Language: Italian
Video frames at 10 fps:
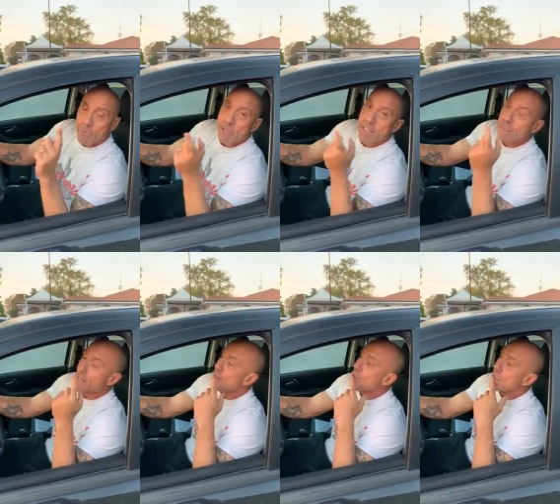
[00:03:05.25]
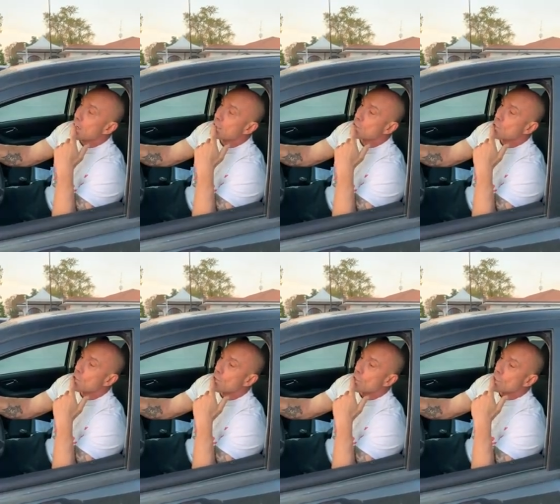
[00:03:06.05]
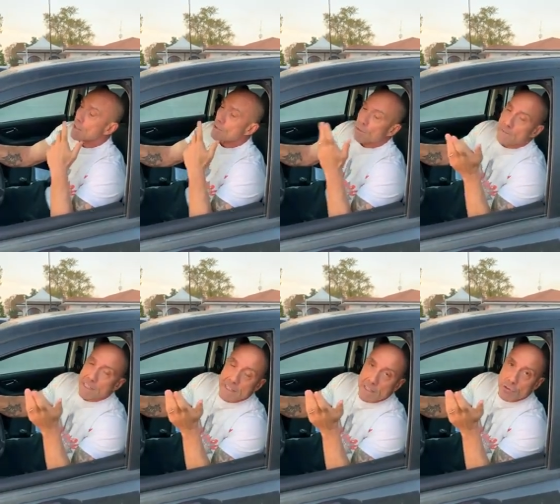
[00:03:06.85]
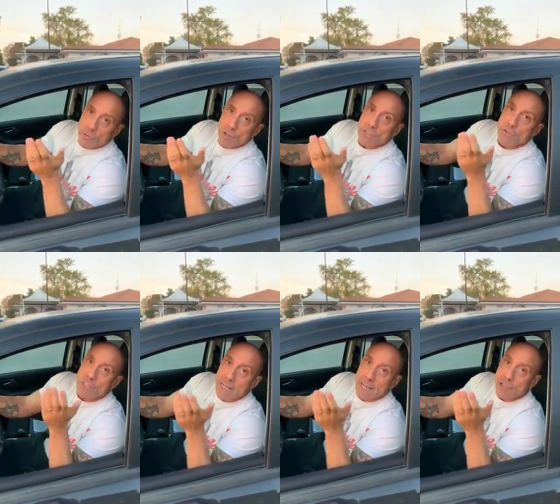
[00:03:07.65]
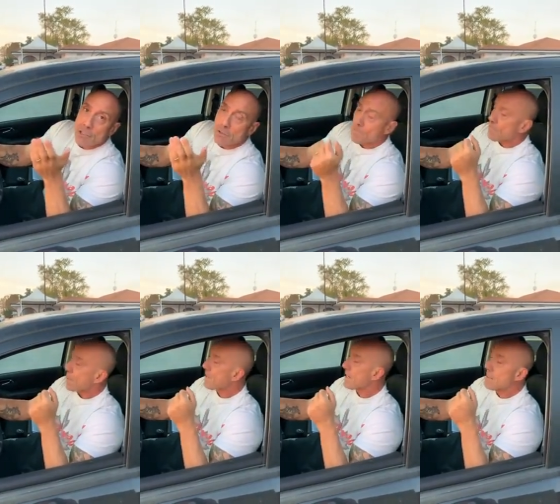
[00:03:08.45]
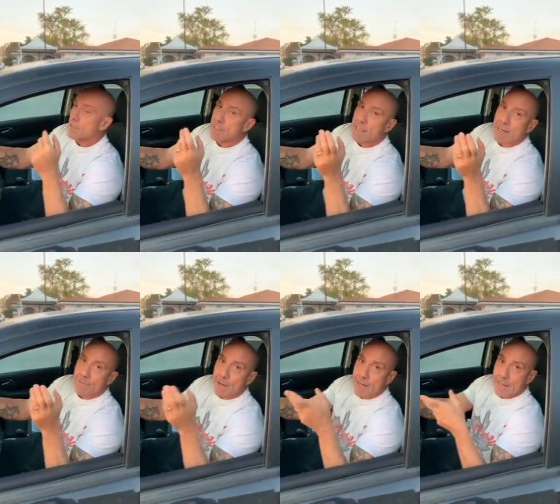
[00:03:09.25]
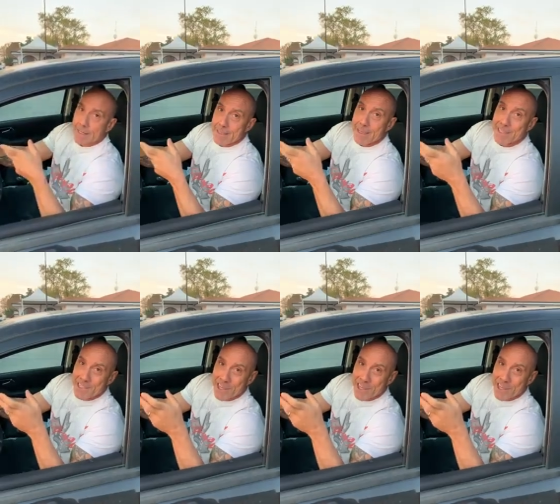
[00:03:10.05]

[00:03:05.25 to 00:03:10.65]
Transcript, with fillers: quindi io adesso, dopo averti detto questo, ti lascio perché devo andare a fare 10